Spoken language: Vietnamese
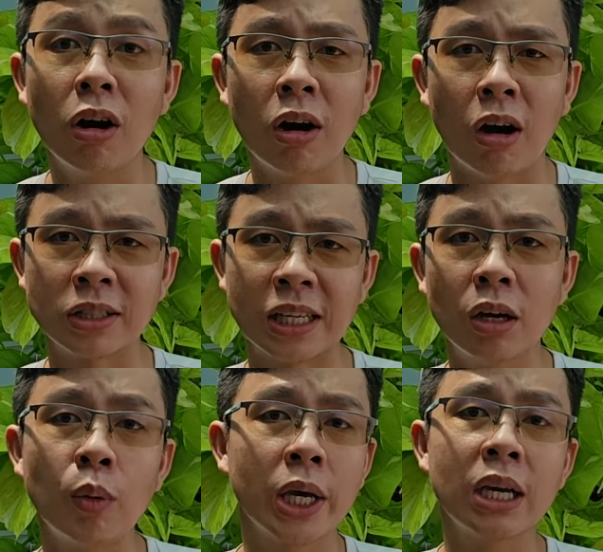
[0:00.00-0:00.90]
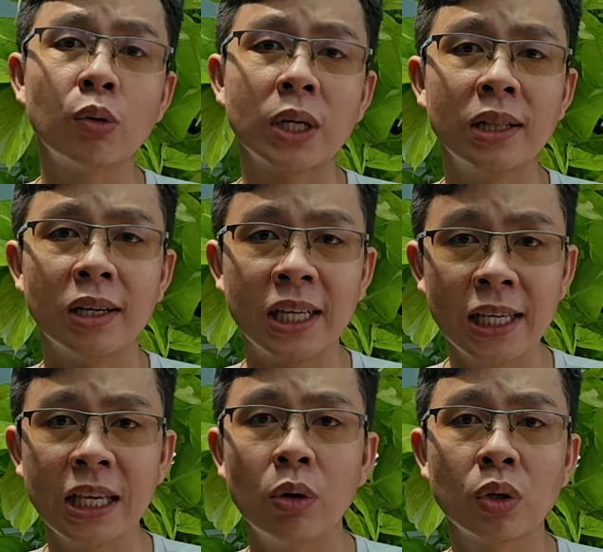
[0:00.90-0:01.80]
họ sẽ có một cái câu trả lời
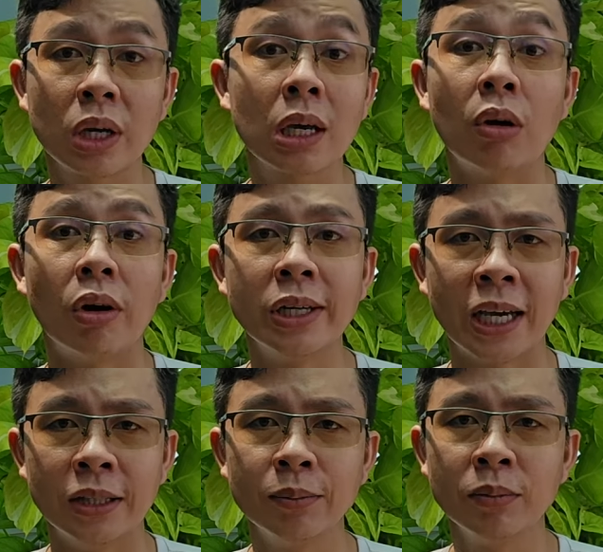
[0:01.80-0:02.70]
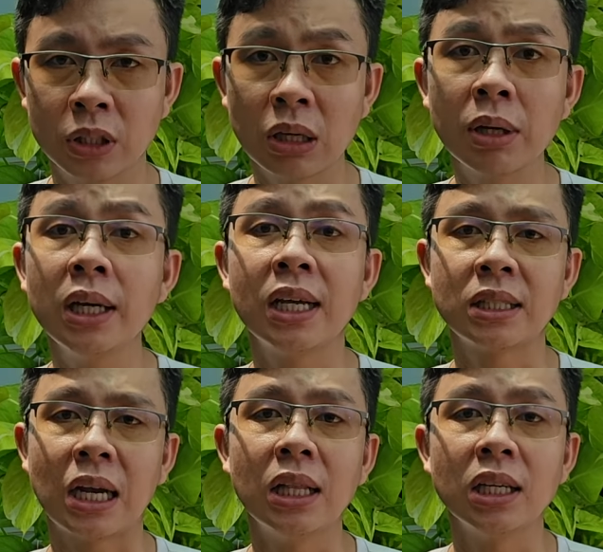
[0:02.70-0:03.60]
khác nhau cho cái câu hỏi này sau khi đã
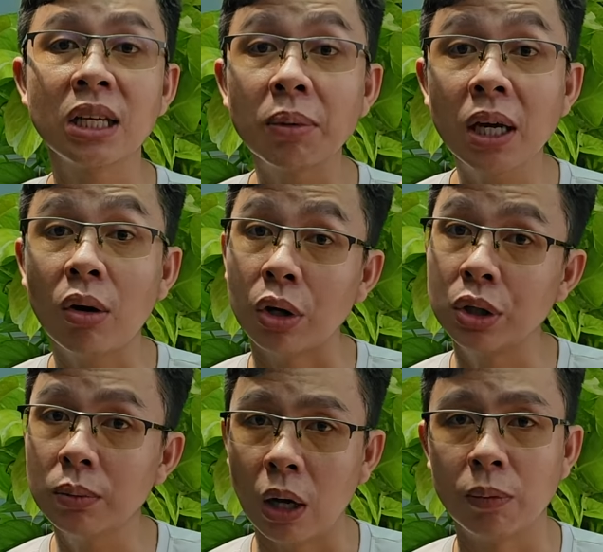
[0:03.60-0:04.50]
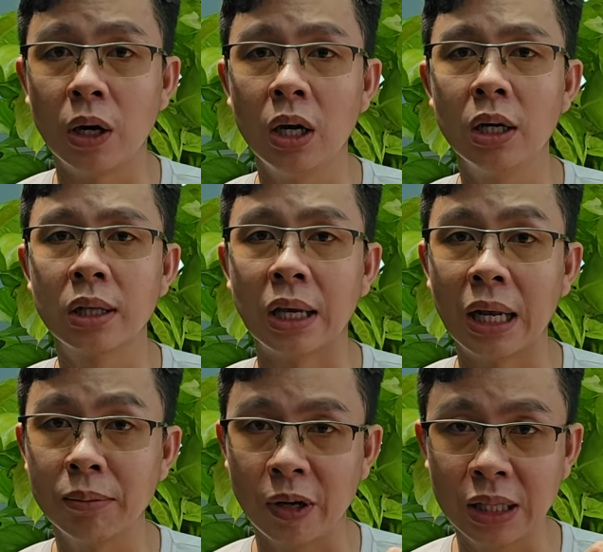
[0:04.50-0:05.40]
trả lời xong cái câu hỏi số 1 đó thì
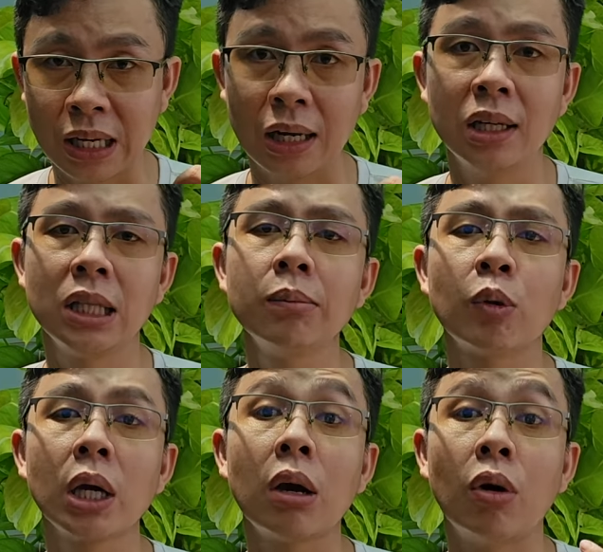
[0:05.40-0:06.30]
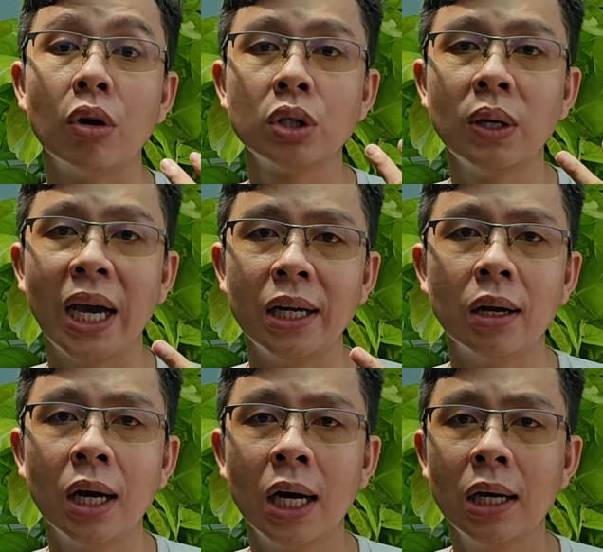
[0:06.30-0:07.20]
anh em phải trả lời tiếp một cái câu hỏi số 2
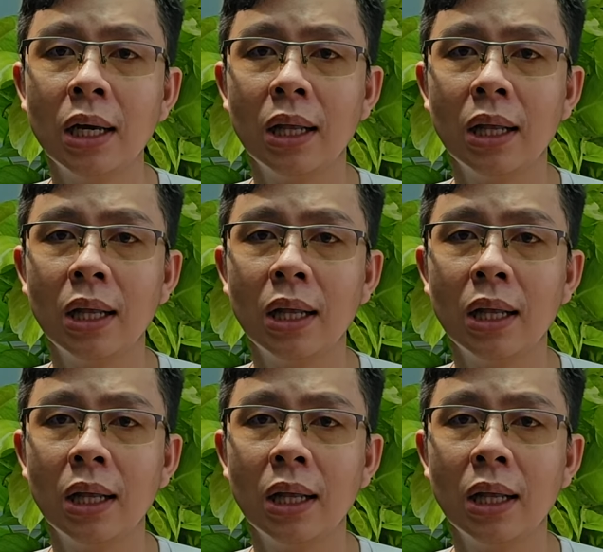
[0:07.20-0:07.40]
nữa